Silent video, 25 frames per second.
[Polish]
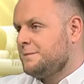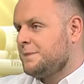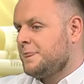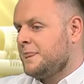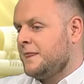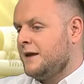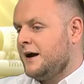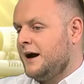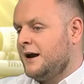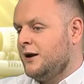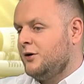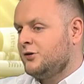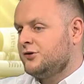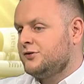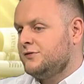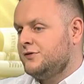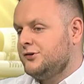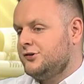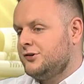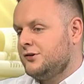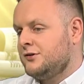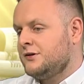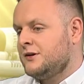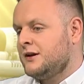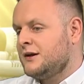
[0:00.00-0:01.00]
Mm, ale
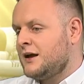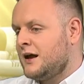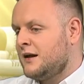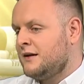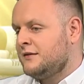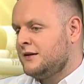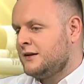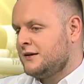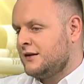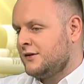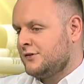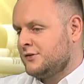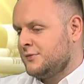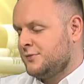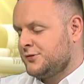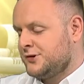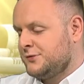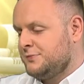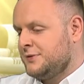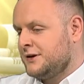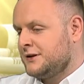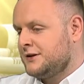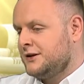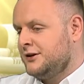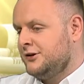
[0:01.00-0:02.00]
oczywiście no, nadal, nadal są
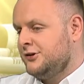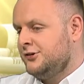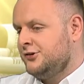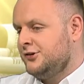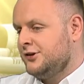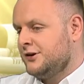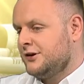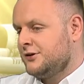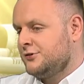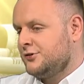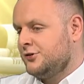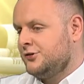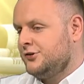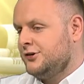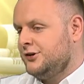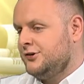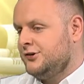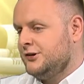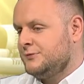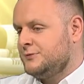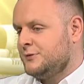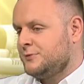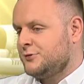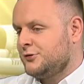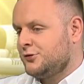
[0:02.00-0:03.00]
przypadki, gdzie ktoś
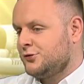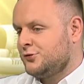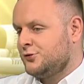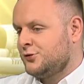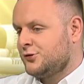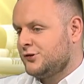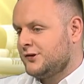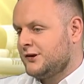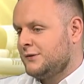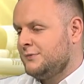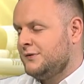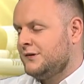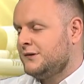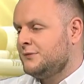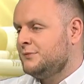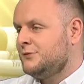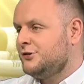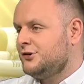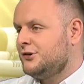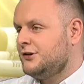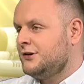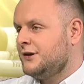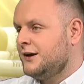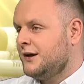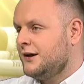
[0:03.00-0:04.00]
idzie i po prostu rzuca
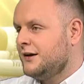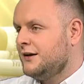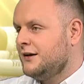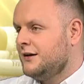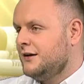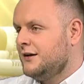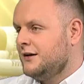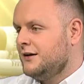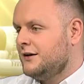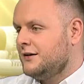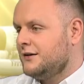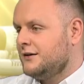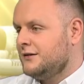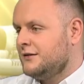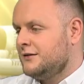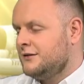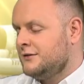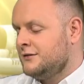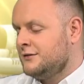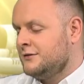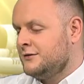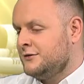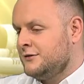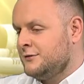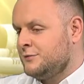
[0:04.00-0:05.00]
bezmyślnie
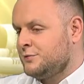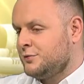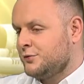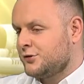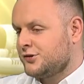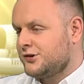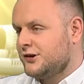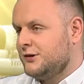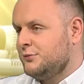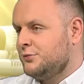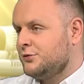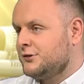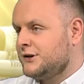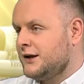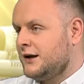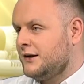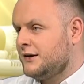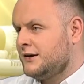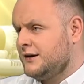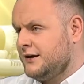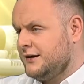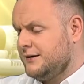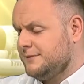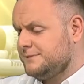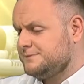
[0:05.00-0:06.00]
y, y, puszki,
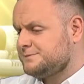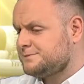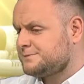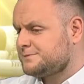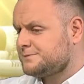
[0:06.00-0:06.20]
butelki,